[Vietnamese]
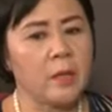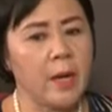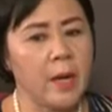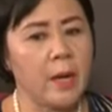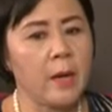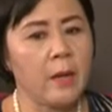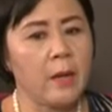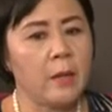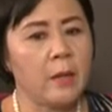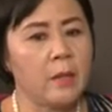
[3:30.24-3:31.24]
nhà
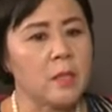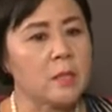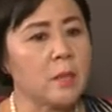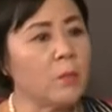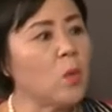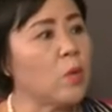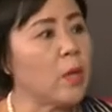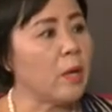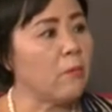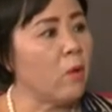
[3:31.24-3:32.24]
để sắm đồ
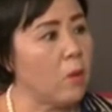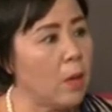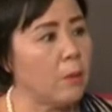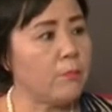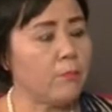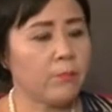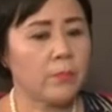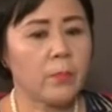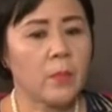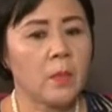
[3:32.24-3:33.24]
nghề vô á
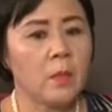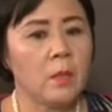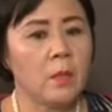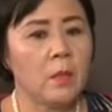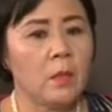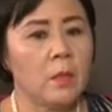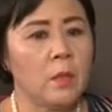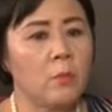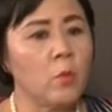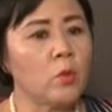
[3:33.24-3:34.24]

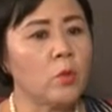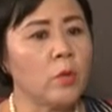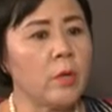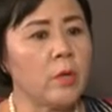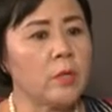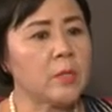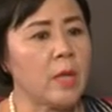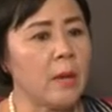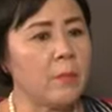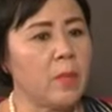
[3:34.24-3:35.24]
là bố tôi
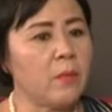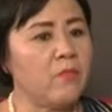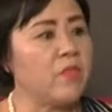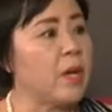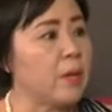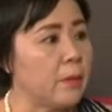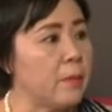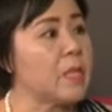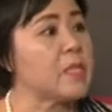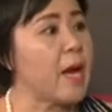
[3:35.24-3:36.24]
sang bên vườn
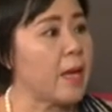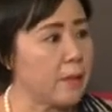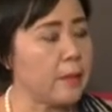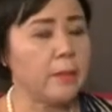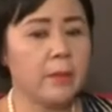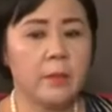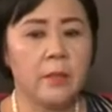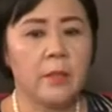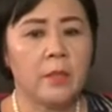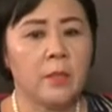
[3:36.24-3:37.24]
bên trại á
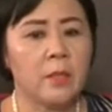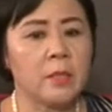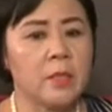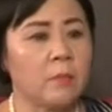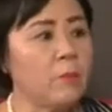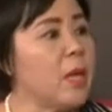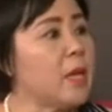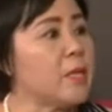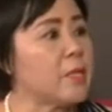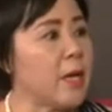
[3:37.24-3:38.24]
là chặt mấy
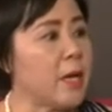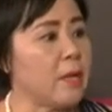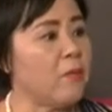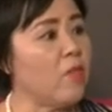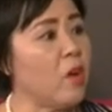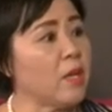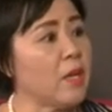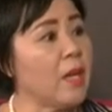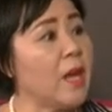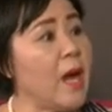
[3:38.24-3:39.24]
cây tre để vót
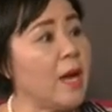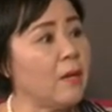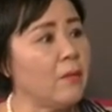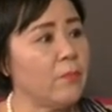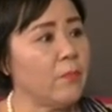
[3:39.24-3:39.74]
những cái lan á